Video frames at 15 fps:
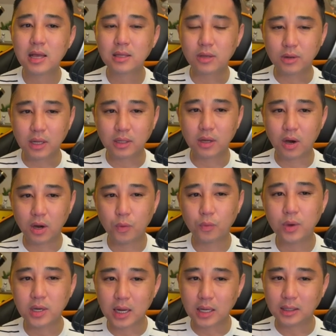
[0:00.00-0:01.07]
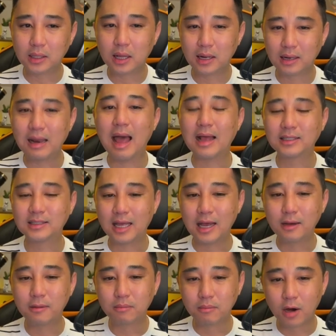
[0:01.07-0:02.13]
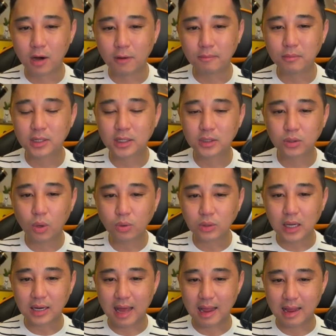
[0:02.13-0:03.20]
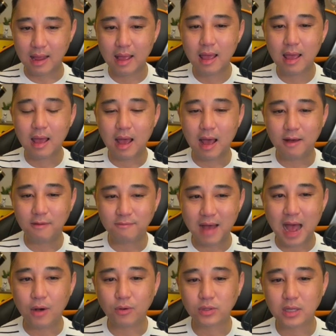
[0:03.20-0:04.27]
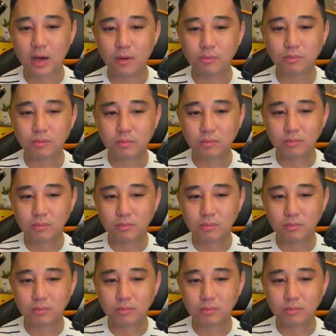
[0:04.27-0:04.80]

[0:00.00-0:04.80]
cho nên họ đã quyết định là sẽ bơm cái số tiền này à, vào trong